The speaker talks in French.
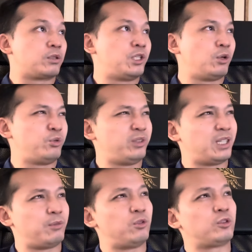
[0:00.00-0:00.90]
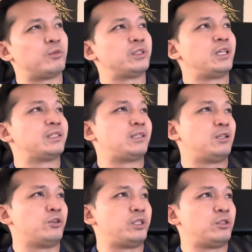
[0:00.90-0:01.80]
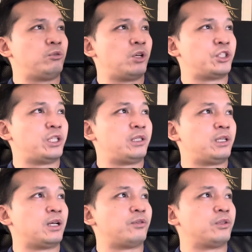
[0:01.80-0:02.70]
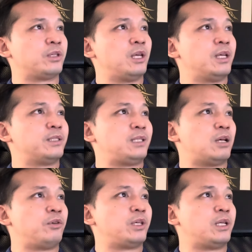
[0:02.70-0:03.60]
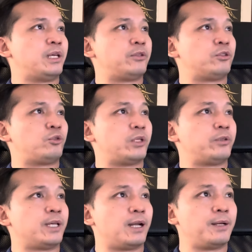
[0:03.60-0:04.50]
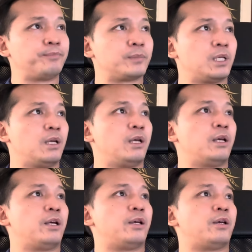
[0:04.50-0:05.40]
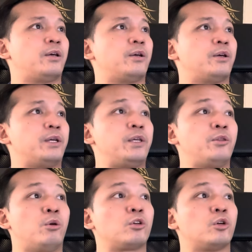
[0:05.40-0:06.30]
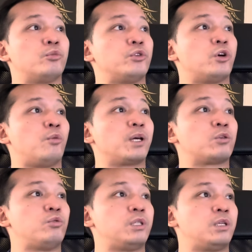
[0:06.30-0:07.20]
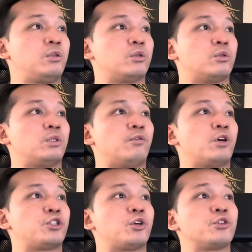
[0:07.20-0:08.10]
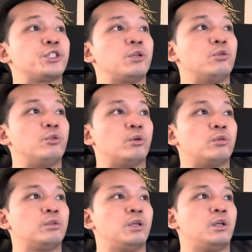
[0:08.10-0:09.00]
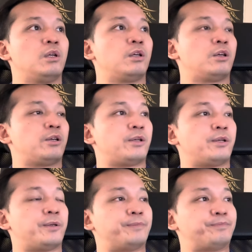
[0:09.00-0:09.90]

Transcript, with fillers: j'ai reçu tellement de commentaires. C'était lundi soir, j'étais avant, c'était avant d'aller à une soirée de gala. Euh, et donc, on, me, m'accusait d'avoir changé le nom euh,